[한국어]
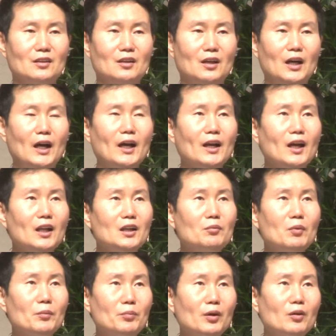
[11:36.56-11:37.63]

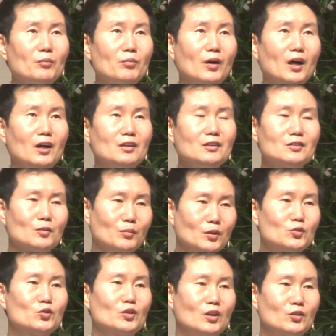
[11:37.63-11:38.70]
하나님의 평판이 정말
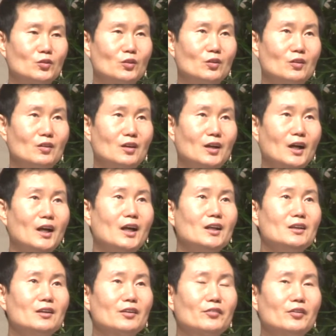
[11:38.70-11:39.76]
중요하죠.
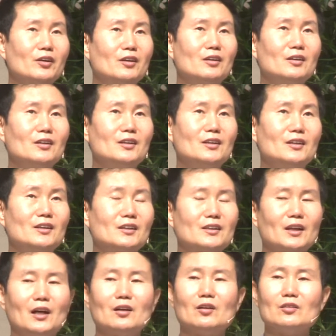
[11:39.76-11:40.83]
하나님께서
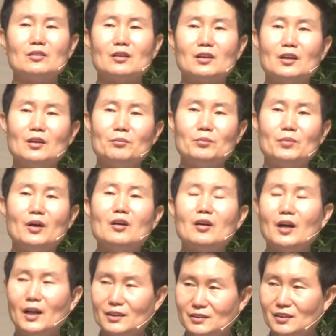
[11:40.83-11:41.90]
나를 어떻게
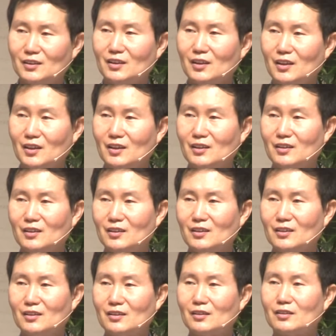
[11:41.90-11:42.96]
평가하시는가.
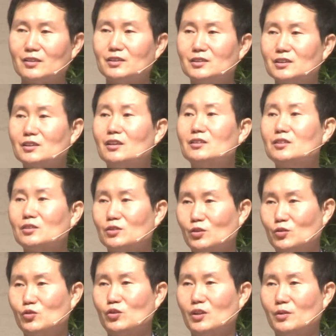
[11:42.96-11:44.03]
아, 그것이 결정적으로
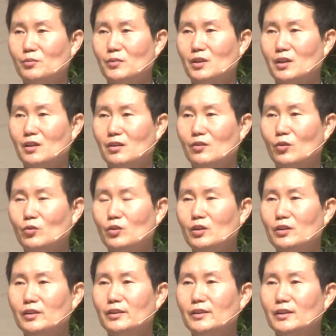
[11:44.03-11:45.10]
중요합니다. 그래서 오늘은